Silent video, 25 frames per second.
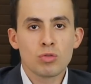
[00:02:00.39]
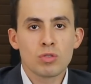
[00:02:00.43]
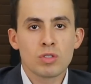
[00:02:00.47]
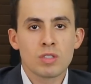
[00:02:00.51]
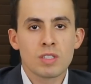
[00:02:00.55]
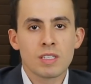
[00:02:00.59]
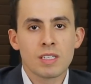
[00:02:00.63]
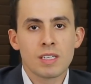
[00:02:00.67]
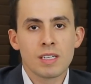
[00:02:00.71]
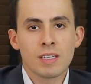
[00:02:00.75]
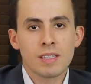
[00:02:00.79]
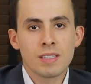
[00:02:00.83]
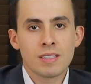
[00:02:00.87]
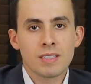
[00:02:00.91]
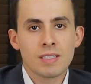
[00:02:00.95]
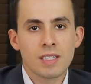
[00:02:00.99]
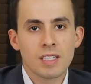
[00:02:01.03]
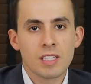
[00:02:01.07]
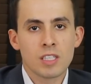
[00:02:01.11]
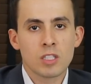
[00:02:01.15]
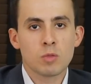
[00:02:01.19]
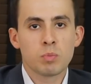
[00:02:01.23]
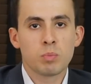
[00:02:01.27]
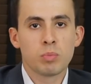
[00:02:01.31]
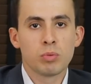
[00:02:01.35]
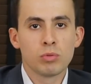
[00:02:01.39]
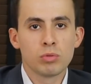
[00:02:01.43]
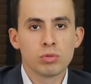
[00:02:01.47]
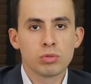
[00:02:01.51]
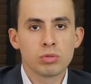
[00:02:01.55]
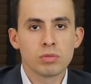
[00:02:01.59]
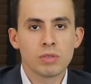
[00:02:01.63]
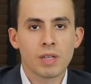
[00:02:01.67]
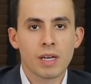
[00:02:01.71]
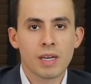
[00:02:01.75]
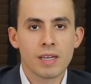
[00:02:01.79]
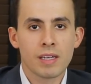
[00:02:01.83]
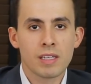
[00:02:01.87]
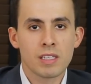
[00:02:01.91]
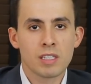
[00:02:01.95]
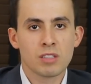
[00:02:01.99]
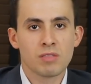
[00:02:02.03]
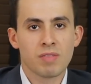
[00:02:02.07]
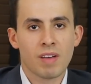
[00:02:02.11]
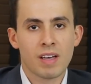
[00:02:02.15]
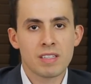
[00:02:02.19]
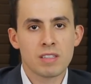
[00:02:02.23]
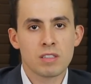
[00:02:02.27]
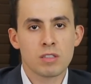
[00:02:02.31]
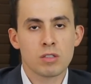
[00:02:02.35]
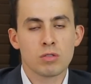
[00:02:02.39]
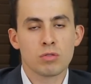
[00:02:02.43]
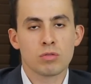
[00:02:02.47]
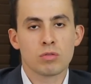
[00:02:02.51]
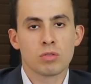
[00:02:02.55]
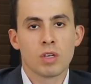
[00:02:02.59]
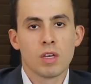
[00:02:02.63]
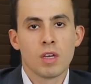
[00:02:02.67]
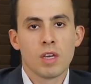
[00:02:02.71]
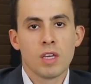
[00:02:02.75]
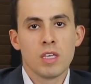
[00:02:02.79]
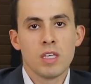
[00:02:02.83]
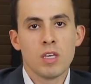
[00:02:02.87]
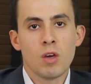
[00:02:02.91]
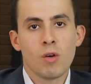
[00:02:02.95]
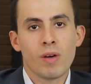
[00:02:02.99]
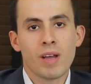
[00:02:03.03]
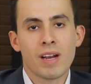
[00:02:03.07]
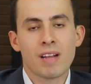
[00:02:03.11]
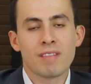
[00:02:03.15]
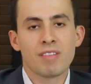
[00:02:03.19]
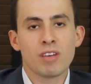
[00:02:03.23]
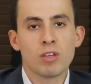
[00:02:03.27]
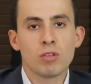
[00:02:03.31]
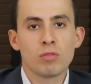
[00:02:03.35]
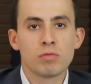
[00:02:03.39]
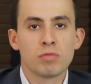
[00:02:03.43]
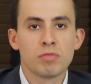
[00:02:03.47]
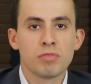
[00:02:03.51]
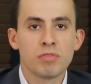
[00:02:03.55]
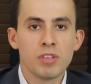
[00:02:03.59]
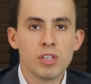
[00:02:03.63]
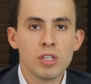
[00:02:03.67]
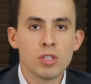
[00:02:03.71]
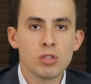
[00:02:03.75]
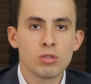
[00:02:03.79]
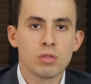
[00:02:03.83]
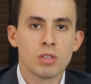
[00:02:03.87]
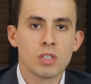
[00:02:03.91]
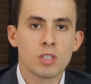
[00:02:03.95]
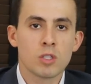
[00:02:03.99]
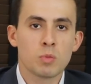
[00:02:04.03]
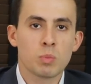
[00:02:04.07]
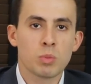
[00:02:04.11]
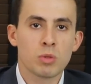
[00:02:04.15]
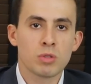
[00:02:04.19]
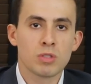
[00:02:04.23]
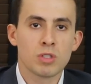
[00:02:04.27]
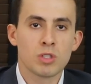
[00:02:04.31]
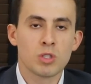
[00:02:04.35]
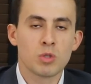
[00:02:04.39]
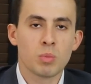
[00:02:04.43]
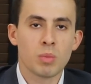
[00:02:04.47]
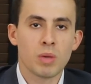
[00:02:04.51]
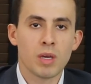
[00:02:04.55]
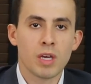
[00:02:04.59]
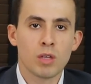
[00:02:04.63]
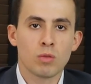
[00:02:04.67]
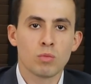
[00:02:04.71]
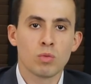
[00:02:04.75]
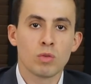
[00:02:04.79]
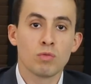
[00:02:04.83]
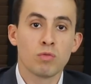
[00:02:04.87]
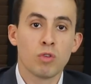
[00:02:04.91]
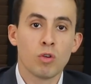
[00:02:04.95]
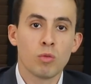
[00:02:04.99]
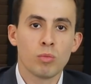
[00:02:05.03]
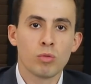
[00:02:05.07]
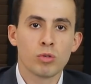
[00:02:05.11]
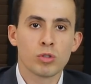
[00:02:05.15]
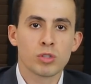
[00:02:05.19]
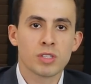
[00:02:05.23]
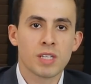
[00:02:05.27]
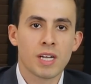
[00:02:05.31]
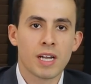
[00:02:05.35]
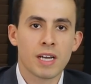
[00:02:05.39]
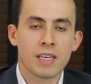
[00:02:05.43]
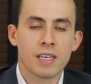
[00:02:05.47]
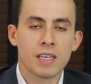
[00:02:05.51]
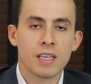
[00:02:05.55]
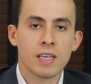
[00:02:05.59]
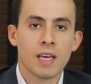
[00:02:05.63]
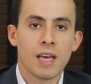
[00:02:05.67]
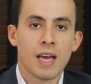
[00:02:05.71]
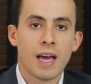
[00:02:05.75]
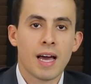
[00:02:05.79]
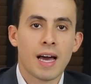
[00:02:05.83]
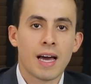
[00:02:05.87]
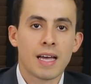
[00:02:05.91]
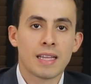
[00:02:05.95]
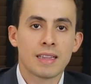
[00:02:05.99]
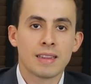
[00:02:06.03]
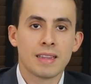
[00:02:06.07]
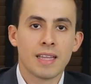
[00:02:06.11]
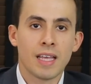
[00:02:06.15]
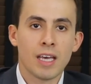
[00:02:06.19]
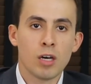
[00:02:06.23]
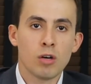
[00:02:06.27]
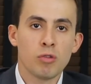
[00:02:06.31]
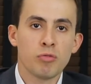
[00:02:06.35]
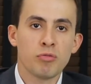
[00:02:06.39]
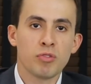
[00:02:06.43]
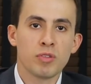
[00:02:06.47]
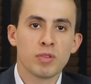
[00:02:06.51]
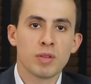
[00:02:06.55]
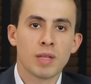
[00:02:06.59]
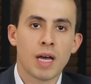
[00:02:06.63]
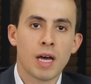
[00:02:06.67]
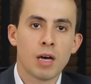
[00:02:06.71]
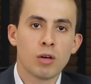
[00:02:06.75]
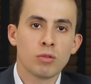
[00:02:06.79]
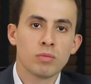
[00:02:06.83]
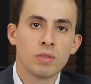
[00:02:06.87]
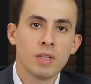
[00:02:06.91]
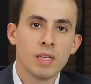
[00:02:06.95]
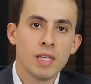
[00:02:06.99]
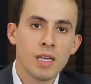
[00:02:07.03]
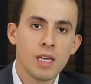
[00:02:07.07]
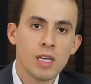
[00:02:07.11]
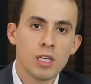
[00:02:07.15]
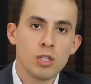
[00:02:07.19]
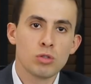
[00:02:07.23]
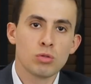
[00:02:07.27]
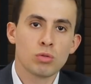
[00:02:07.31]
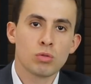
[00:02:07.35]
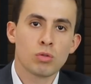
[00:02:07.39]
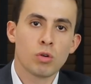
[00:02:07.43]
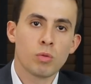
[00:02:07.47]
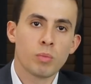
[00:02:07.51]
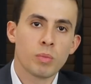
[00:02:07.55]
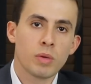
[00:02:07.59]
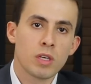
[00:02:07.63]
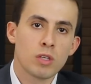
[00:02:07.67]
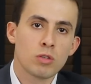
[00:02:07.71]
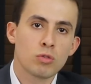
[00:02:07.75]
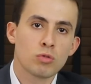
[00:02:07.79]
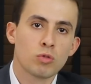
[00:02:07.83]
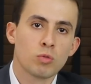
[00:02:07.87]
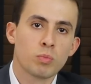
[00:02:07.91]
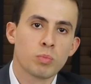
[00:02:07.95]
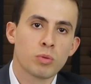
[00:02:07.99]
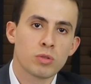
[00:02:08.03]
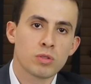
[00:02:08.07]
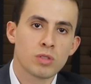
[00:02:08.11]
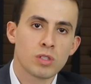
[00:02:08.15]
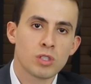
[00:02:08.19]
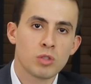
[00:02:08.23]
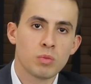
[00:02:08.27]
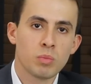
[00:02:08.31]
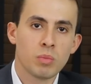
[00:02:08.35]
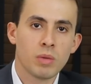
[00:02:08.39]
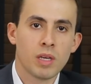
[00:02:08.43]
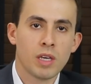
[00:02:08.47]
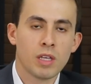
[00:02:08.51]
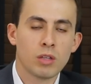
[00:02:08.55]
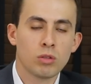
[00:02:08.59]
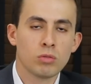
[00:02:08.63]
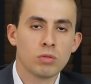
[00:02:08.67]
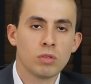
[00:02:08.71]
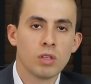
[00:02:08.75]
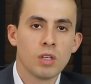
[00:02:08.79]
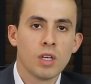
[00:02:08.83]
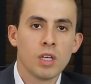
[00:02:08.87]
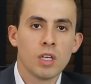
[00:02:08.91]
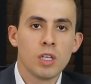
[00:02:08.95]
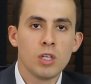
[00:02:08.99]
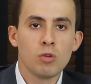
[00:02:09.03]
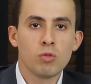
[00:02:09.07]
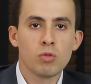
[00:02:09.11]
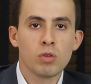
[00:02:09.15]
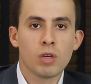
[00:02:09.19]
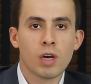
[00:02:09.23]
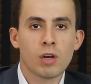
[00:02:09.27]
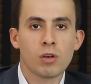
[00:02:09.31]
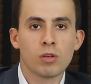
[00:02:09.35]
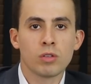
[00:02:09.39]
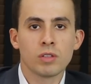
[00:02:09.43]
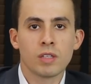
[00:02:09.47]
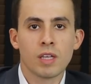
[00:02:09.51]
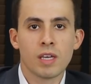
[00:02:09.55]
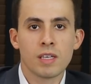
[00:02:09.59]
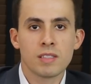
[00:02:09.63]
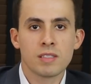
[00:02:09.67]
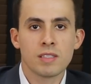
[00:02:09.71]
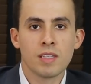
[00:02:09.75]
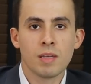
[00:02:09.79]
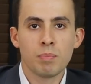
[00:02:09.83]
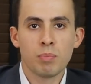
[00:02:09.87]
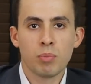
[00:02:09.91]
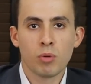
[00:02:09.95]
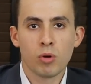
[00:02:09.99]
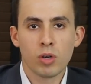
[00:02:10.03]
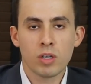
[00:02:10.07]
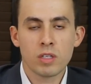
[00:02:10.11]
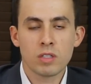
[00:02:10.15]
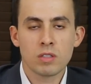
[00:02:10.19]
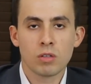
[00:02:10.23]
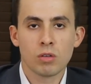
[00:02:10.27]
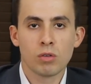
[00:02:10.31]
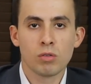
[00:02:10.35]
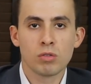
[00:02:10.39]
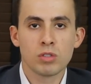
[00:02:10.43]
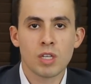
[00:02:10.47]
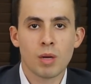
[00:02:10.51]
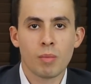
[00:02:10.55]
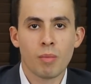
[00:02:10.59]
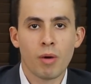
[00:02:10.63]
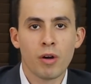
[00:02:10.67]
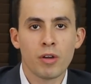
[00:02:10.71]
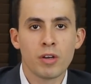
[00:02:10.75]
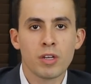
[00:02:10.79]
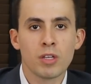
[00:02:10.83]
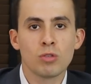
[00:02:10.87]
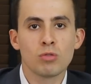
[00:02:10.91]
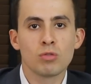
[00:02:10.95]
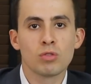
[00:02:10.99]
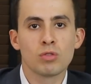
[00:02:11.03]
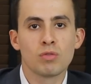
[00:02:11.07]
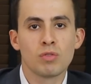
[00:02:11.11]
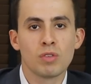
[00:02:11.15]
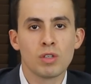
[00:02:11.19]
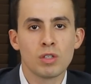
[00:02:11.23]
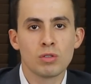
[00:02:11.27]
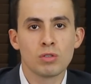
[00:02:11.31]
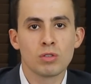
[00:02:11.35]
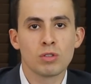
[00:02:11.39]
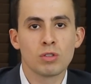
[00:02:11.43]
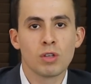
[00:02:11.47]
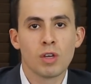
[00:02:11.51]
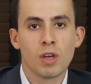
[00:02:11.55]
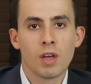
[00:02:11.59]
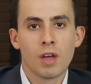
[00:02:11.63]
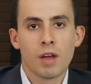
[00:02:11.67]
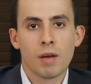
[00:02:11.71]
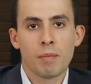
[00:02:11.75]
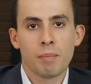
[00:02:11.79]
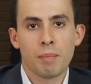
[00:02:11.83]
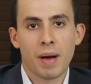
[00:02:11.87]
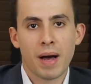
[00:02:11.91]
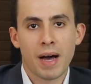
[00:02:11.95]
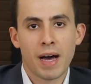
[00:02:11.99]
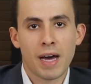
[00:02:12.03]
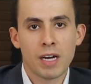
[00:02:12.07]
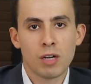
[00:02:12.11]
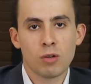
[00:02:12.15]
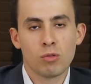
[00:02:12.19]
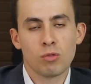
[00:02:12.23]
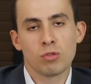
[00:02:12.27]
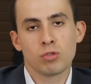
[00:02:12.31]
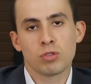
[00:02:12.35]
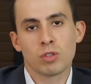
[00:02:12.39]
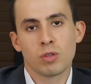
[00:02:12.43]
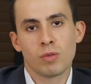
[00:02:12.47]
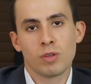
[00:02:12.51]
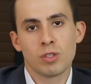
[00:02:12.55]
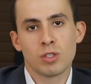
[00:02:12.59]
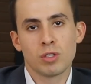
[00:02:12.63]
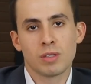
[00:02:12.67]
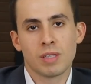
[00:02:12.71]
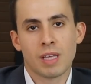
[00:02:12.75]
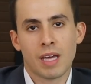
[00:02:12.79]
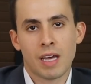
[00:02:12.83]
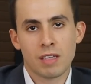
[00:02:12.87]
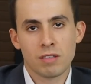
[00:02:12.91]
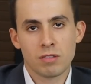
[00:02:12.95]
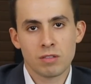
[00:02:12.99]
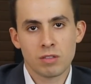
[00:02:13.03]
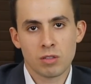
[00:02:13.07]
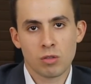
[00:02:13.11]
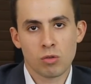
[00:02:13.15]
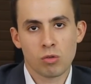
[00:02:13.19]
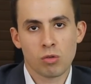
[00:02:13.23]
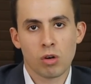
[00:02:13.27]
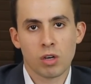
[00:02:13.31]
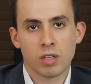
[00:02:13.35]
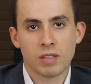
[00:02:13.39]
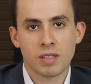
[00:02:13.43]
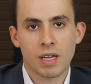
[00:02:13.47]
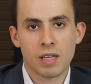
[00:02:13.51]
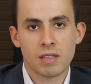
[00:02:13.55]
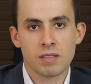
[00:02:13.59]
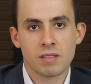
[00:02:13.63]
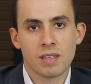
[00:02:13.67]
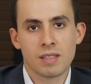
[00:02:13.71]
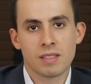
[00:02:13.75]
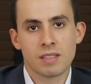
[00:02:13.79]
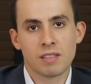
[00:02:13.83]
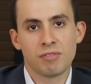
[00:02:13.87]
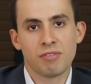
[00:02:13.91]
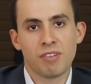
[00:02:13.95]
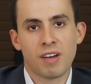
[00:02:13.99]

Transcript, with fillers: o sangue ser expulso daqueles vasinhos. E eu gravei um vídeo desse procedimento e vou mostrar aqui até o final, desde o começo do procedimento e o que acontece depois, onde a maioria dos vídeos param ou são editados e são cortados nessa